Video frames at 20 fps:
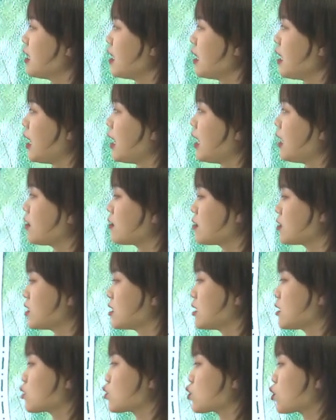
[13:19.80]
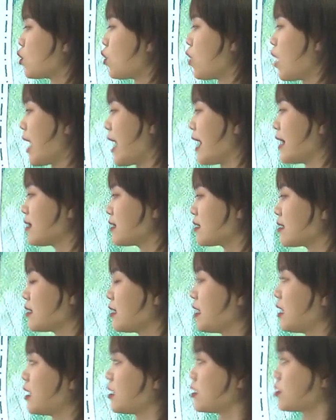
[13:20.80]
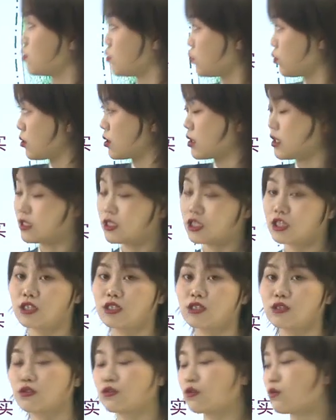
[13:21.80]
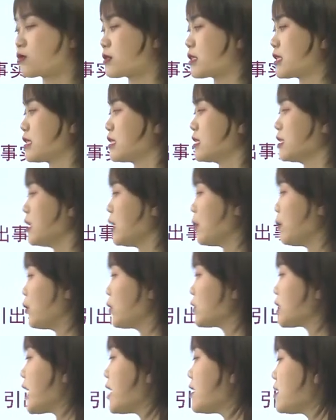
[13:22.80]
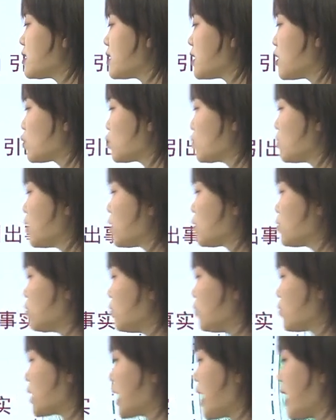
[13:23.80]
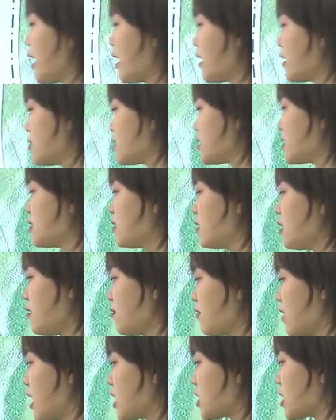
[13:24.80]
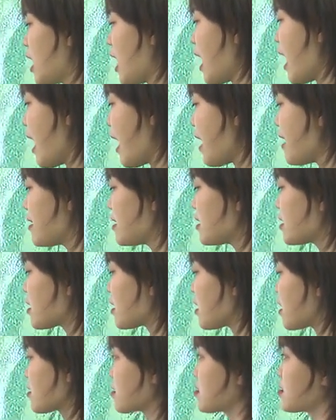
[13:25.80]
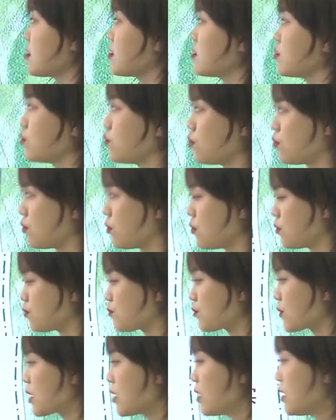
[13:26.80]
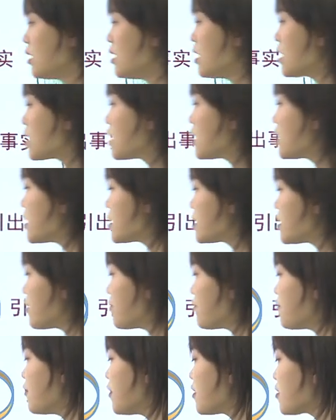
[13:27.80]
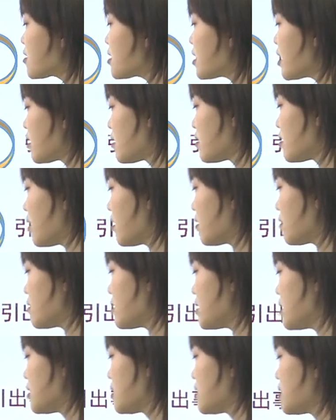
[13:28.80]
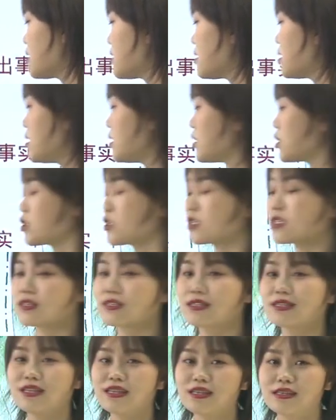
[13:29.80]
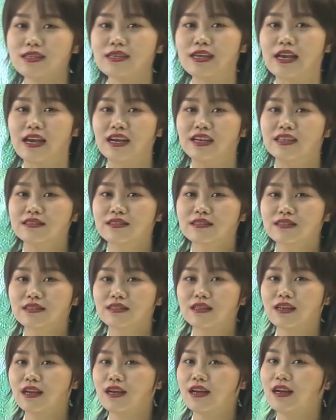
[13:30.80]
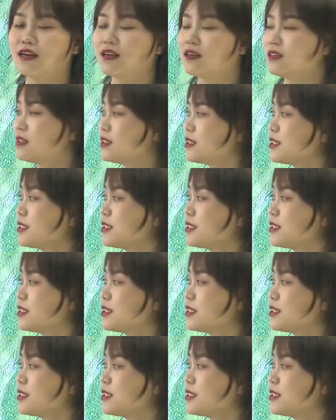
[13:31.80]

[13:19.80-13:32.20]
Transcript: 好，这个传啊用的是动词，不但写出了动态，而且意味着挨个赐予，可见封建等级次第之森严啊。